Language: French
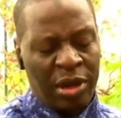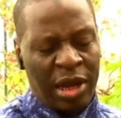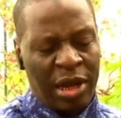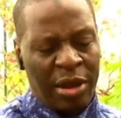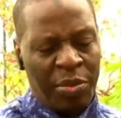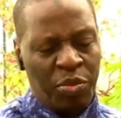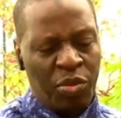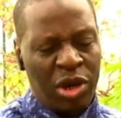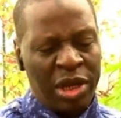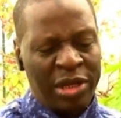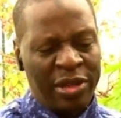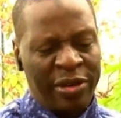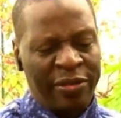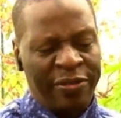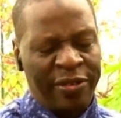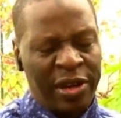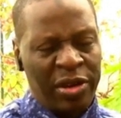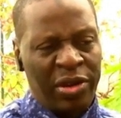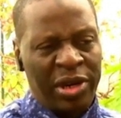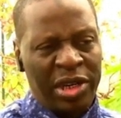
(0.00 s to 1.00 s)
à moindre
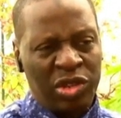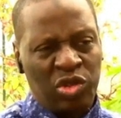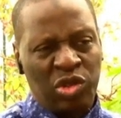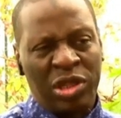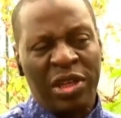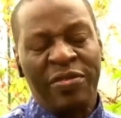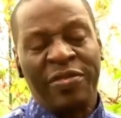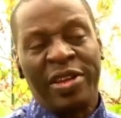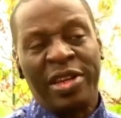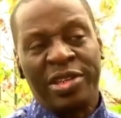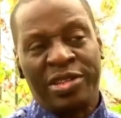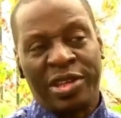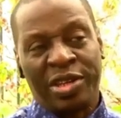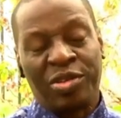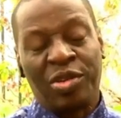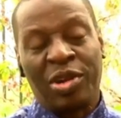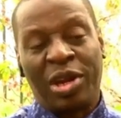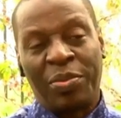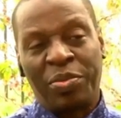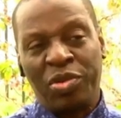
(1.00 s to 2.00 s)
valeur ajoutée, vers les
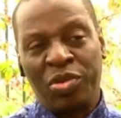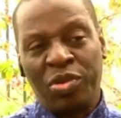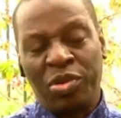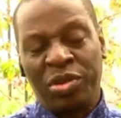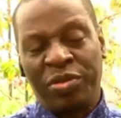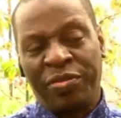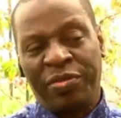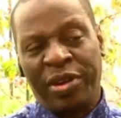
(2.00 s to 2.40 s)
secteurs à plus haute